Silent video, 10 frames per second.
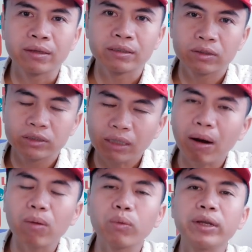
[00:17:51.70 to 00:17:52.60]
rất
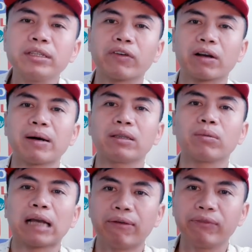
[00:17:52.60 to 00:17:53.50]
mong quý anh chị và các bạn
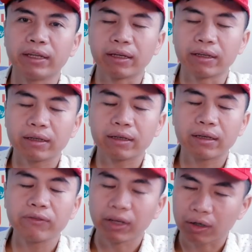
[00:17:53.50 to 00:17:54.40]
thông cảm về
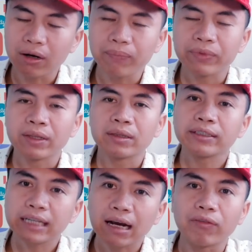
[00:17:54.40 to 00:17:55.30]
cái việc đó
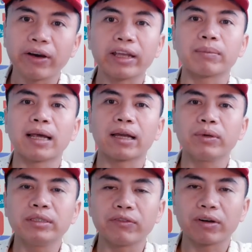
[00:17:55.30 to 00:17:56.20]
thân chào và hẹn gặp lại
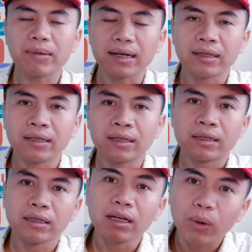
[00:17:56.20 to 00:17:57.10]
quý anh chị và các bạn
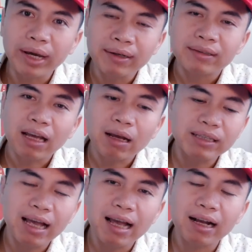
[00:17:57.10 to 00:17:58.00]
đừng quên tham
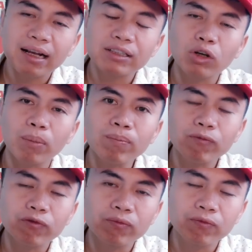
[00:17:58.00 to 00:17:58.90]
gia nhóm
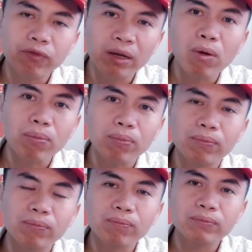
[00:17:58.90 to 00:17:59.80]
Facebook
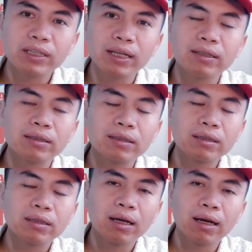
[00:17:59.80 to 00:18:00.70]
trên
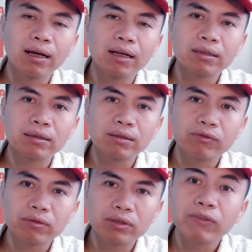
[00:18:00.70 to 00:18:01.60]
uh,
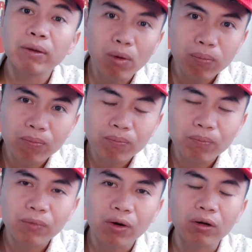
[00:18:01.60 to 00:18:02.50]
trên Facebook
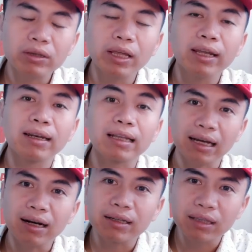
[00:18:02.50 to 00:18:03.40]
có tên là
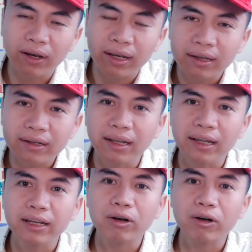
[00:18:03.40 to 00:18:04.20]
Thắng ơi TV để có